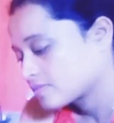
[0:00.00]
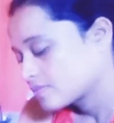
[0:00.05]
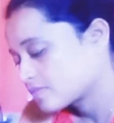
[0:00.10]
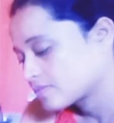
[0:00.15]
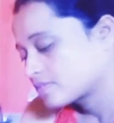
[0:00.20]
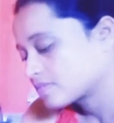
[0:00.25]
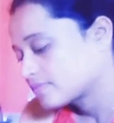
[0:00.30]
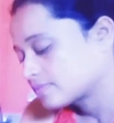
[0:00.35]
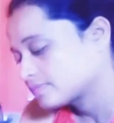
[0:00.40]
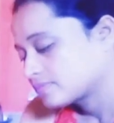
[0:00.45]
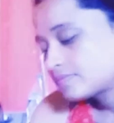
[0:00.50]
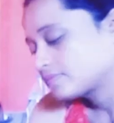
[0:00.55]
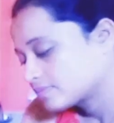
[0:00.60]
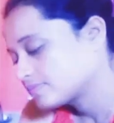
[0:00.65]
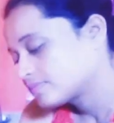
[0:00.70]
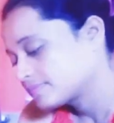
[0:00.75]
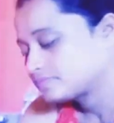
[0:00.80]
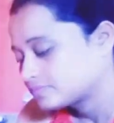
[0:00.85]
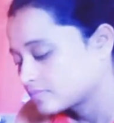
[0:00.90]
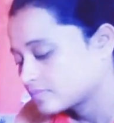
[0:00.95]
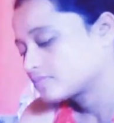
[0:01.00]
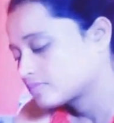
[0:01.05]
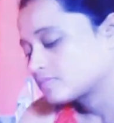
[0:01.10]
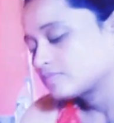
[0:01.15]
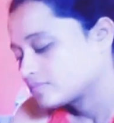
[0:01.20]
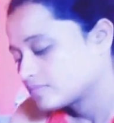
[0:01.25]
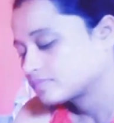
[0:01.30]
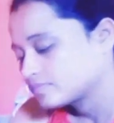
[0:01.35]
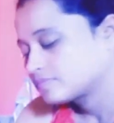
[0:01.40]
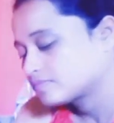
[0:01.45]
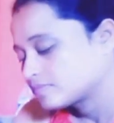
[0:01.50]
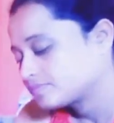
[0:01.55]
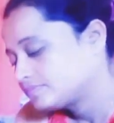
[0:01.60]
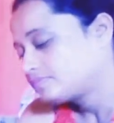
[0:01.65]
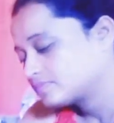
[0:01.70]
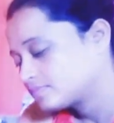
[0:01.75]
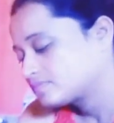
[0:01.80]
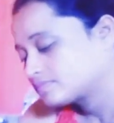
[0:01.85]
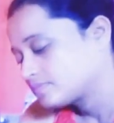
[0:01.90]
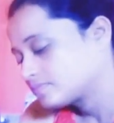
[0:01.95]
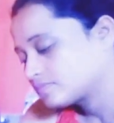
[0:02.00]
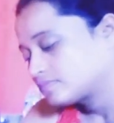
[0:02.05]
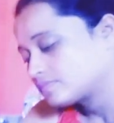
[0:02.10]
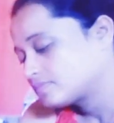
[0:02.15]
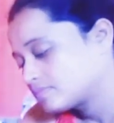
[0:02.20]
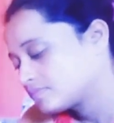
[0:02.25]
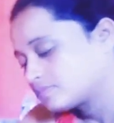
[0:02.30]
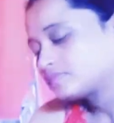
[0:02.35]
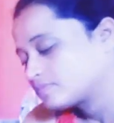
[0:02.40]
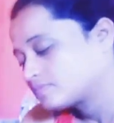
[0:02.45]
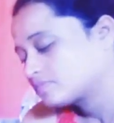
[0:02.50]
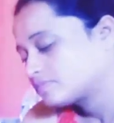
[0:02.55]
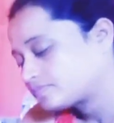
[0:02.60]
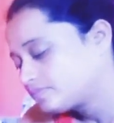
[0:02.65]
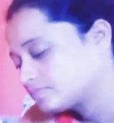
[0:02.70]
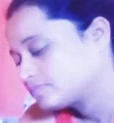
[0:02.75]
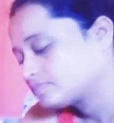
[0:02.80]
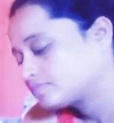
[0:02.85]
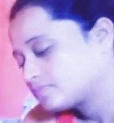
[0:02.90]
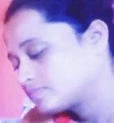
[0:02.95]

করবো ভাবছি প্রতিদিন ভোরবেলা হাঁটতে যাই তো